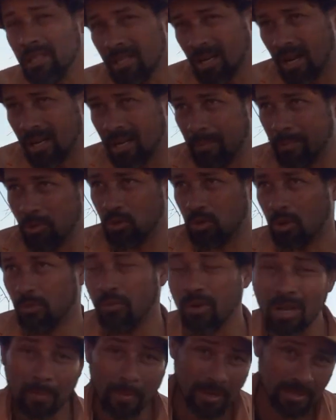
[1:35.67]
ensinar, né, pessoal? Eu
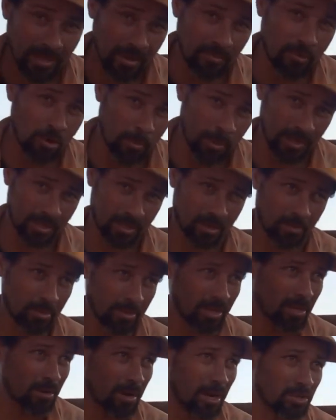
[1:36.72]
vou repassar informação,
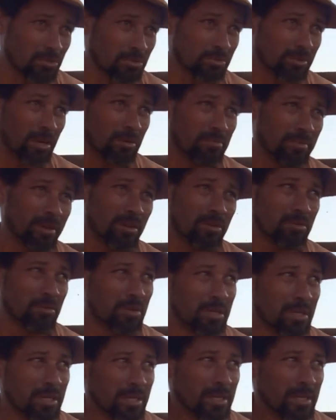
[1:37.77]
porque eu acho um termo meio,